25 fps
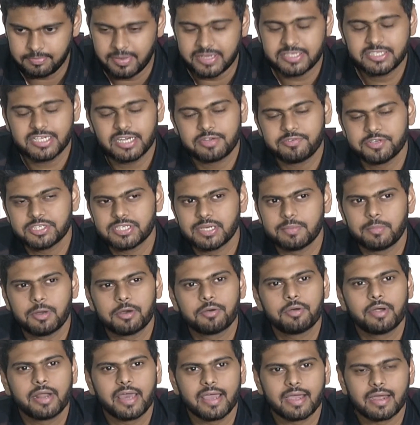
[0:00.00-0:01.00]
బడ్జెట్
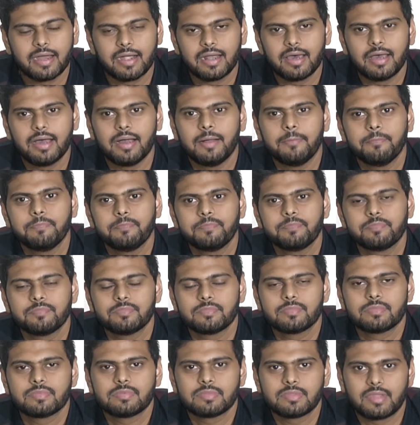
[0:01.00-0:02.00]
విషయంలో కూడా ఎక్కడ
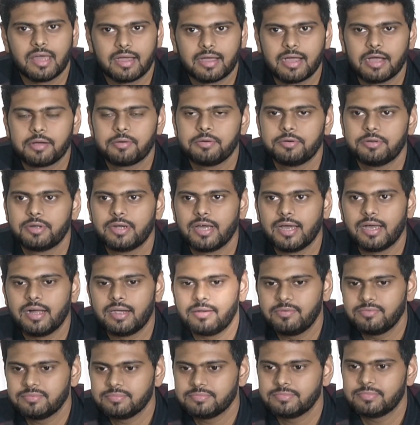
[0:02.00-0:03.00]
తగ్గకుండా
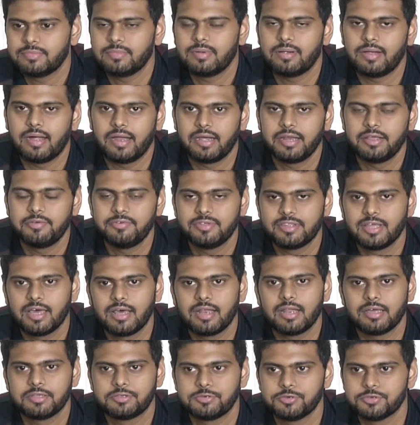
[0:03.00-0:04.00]
అన్ని
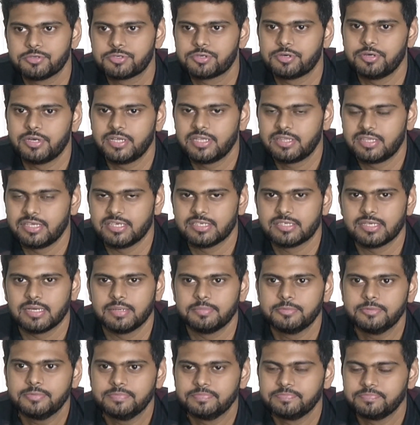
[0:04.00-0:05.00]
విధాలా చూసుకుని
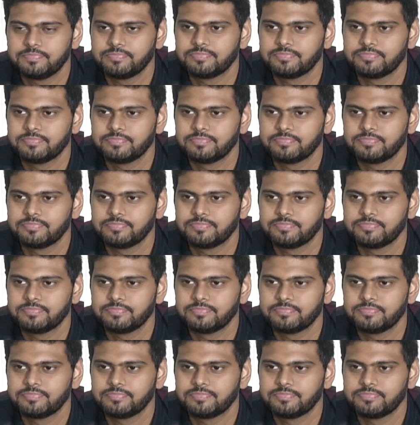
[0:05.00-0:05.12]
తీసాము